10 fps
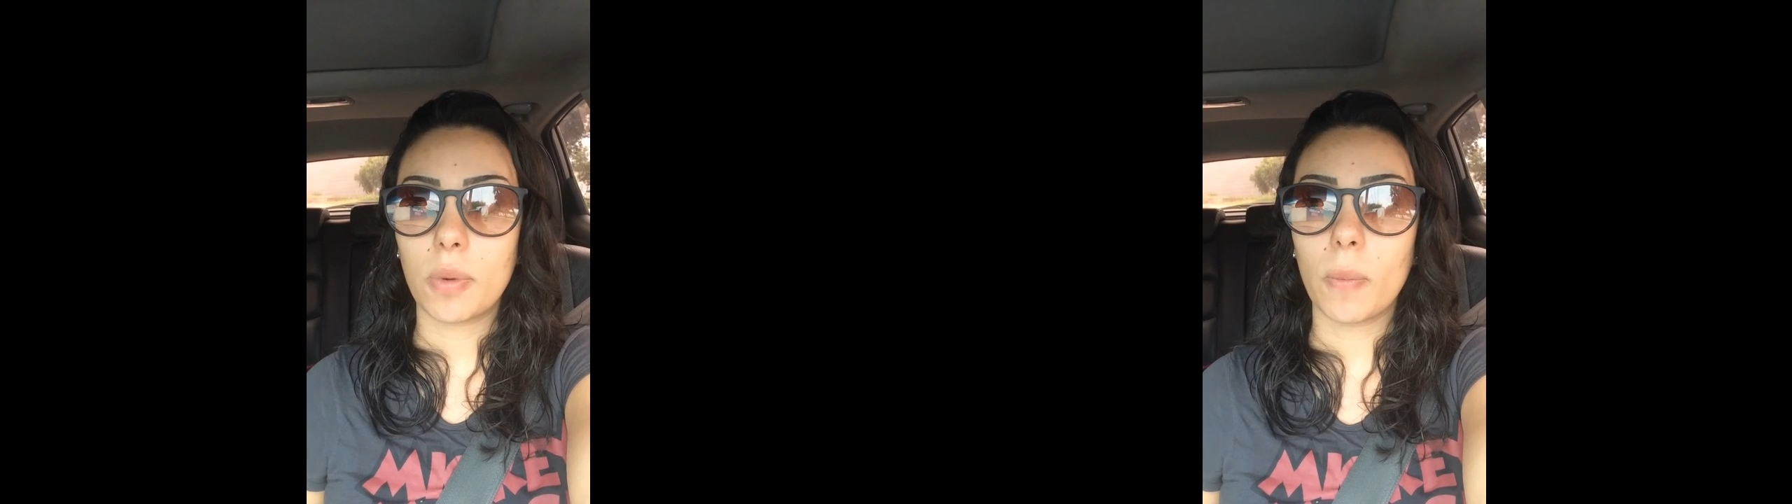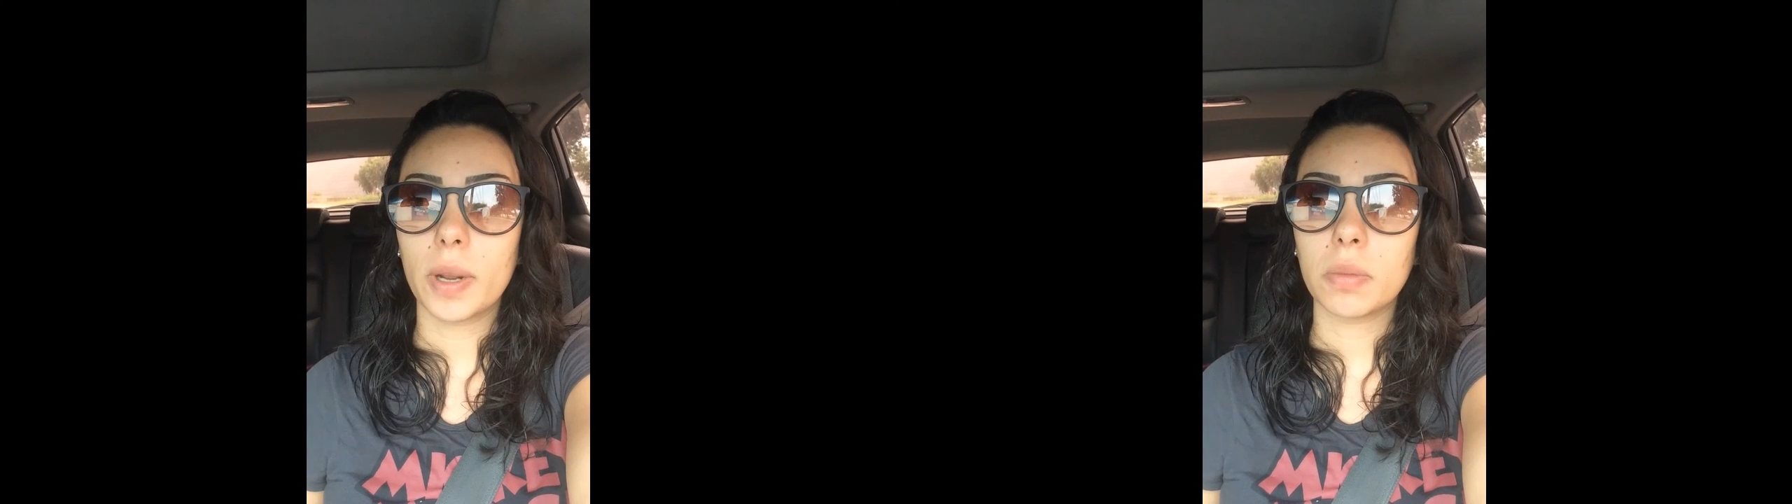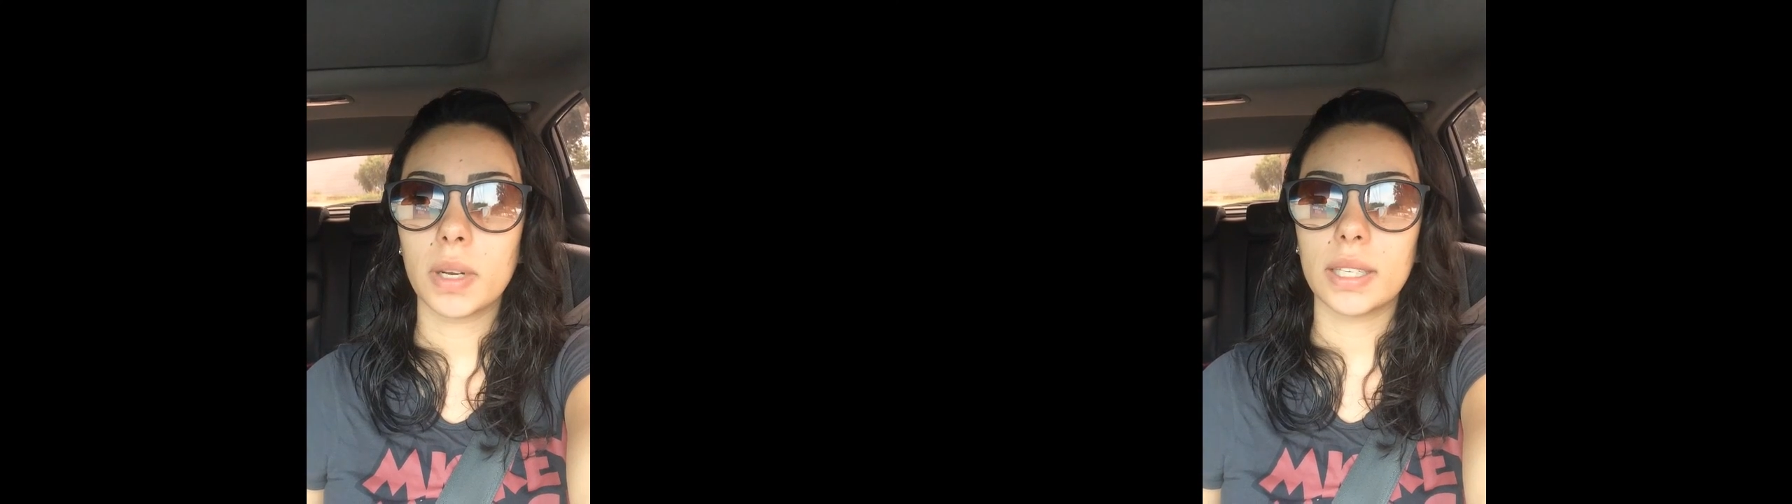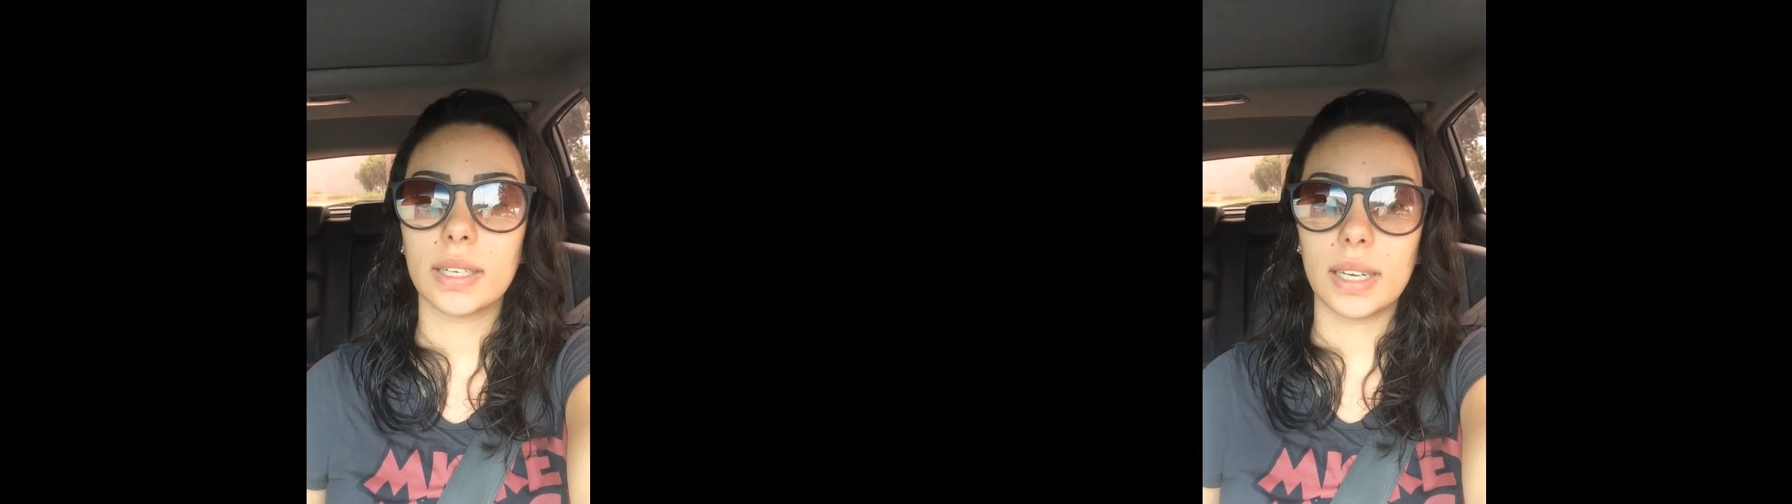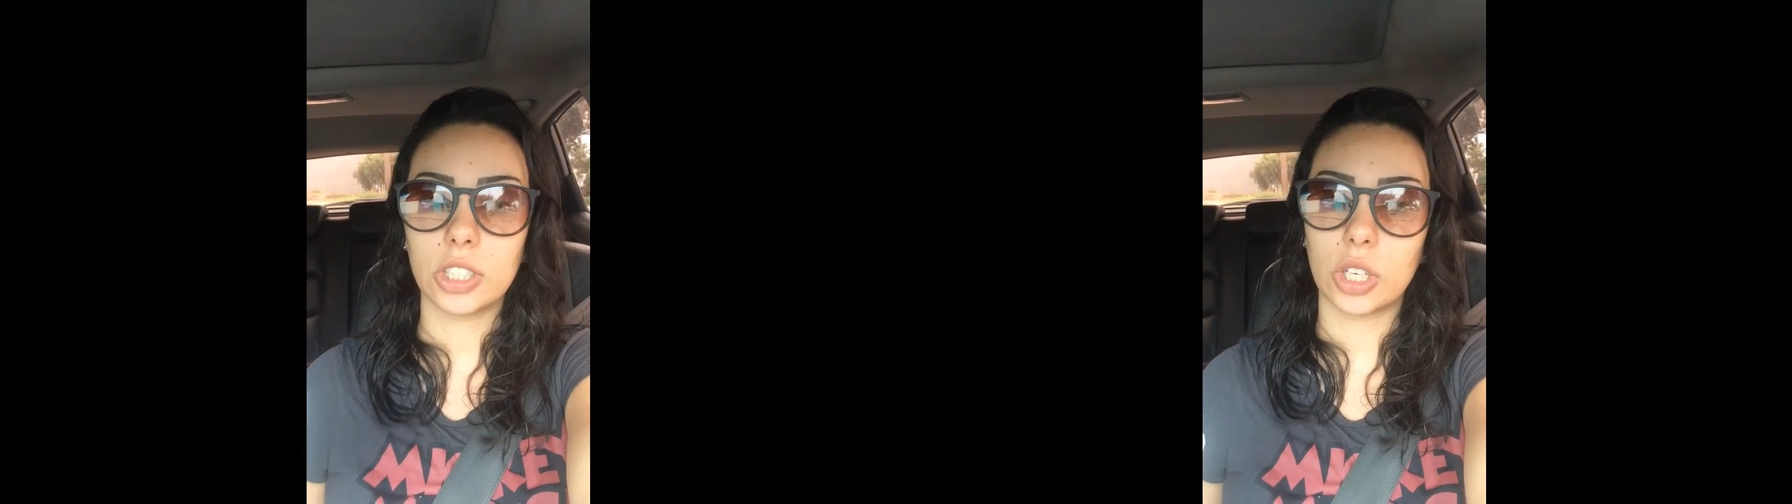comprando pela
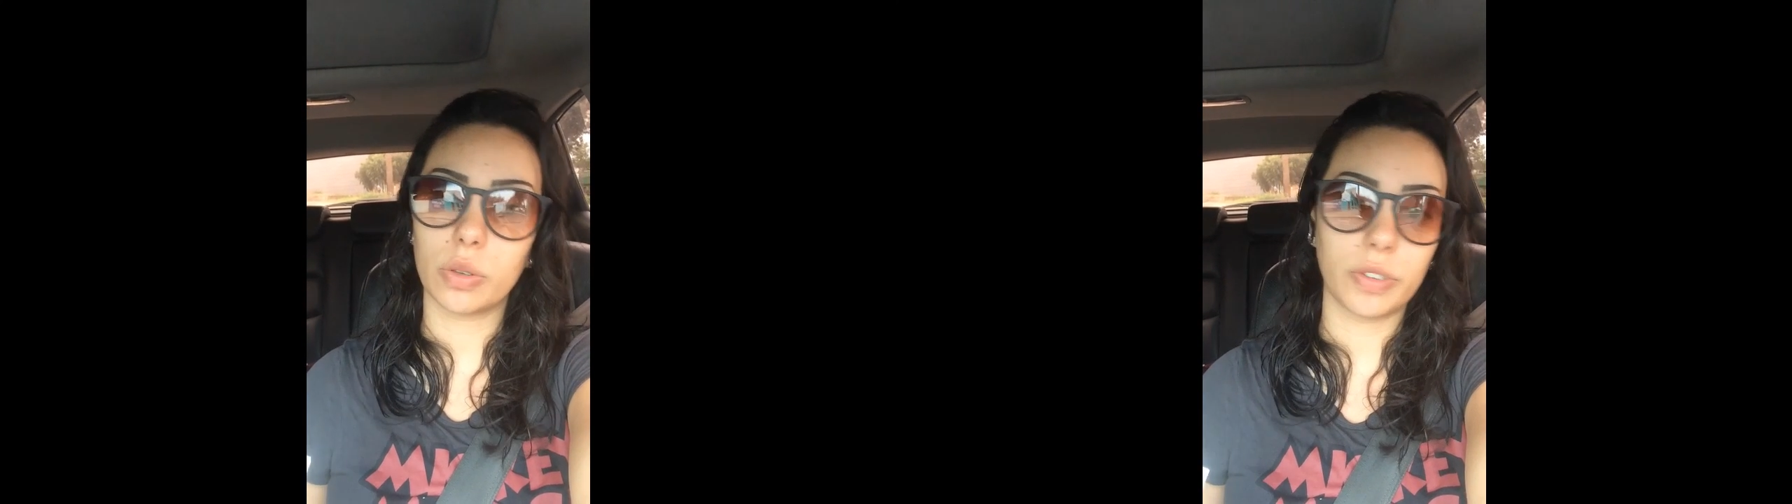internet, era